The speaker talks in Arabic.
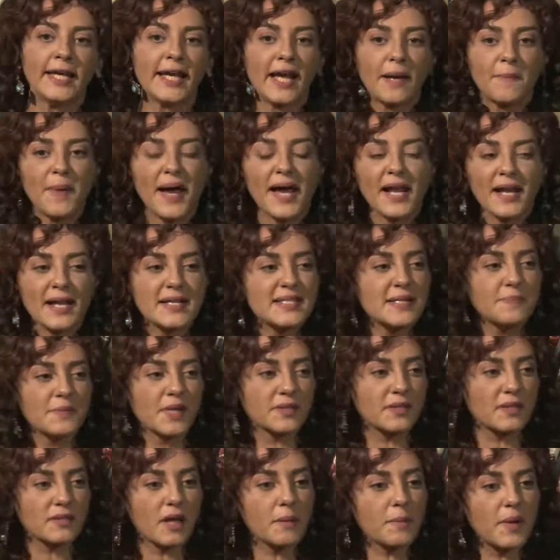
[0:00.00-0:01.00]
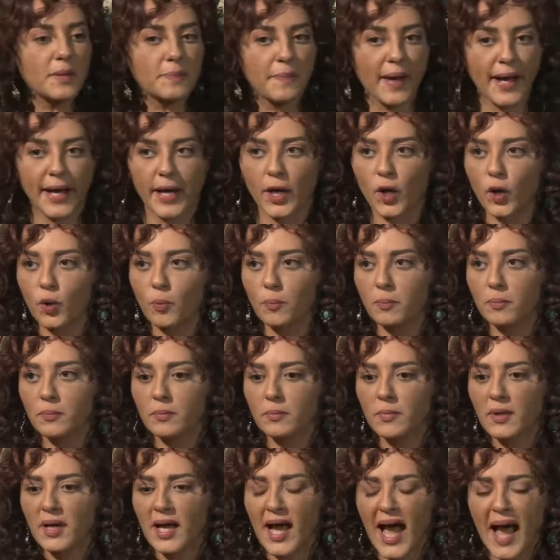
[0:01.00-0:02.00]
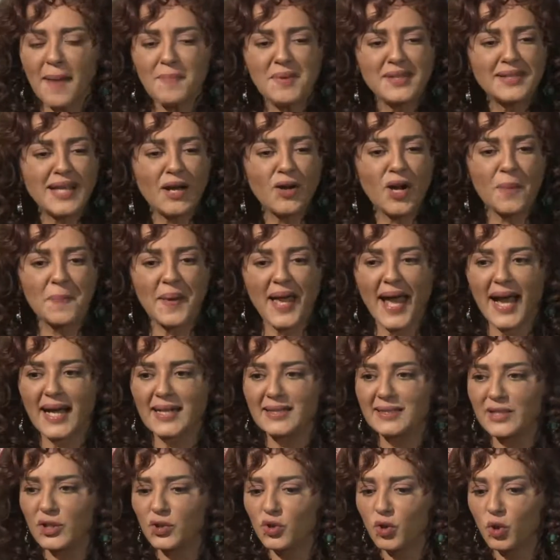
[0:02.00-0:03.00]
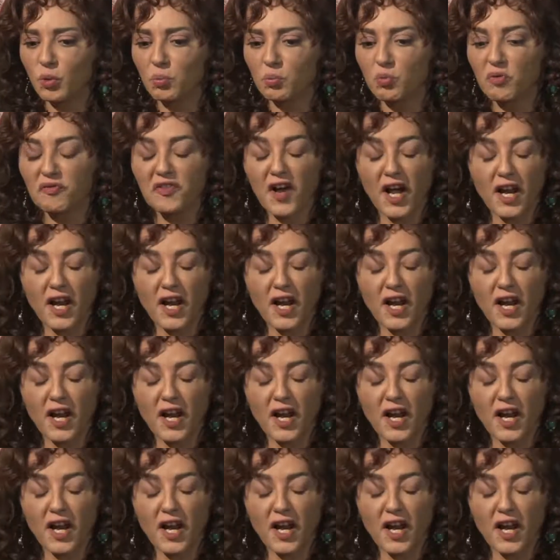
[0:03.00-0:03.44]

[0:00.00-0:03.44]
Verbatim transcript: يا جماعه لازم نتضامن معاهم ان الدوله بيهددهم